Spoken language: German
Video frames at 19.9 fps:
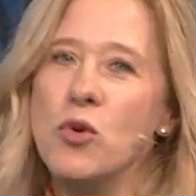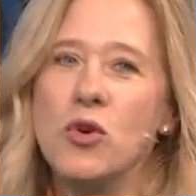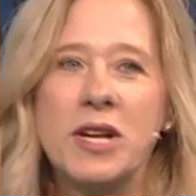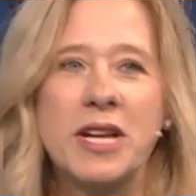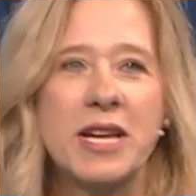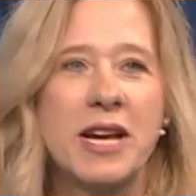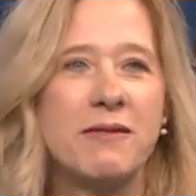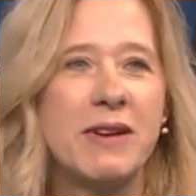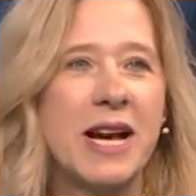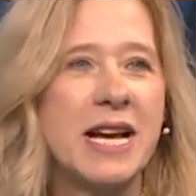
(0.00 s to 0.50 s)

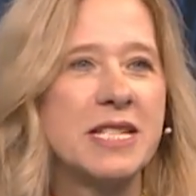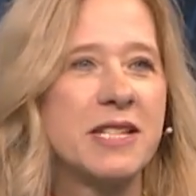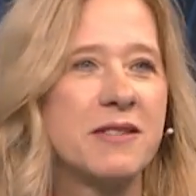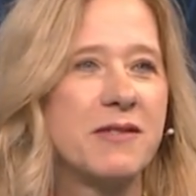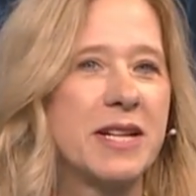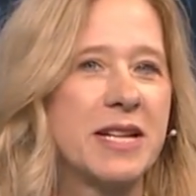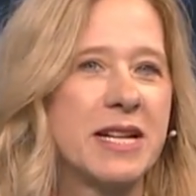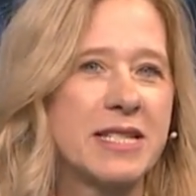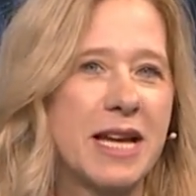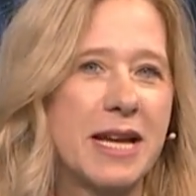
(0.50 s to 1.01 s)
möglicherweise,
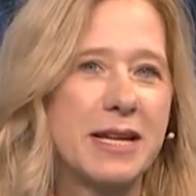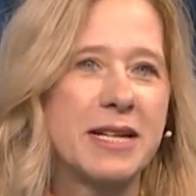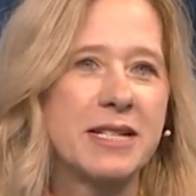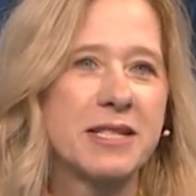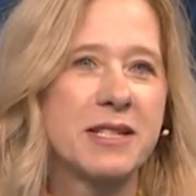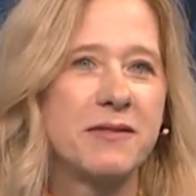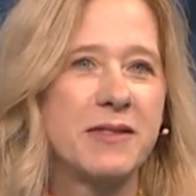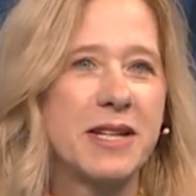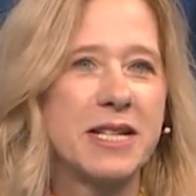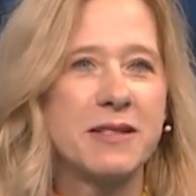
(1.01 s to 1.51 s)
wenn das
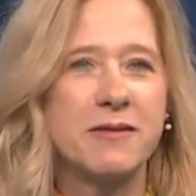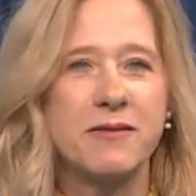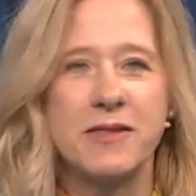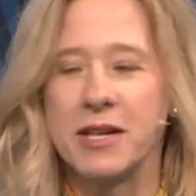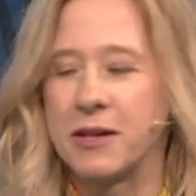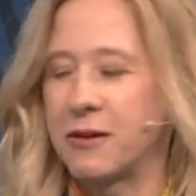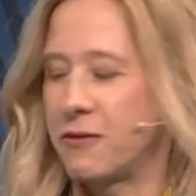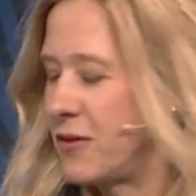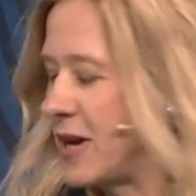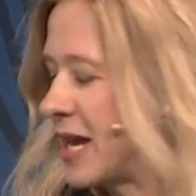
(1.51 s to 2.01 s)
anders gewesen
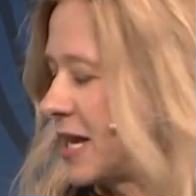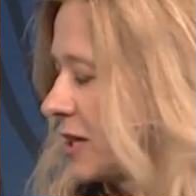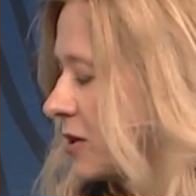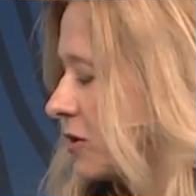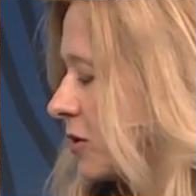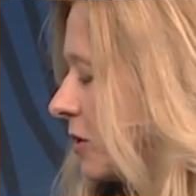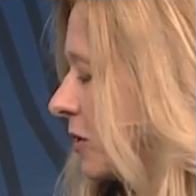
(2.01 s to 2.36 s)
wäre, vielleicht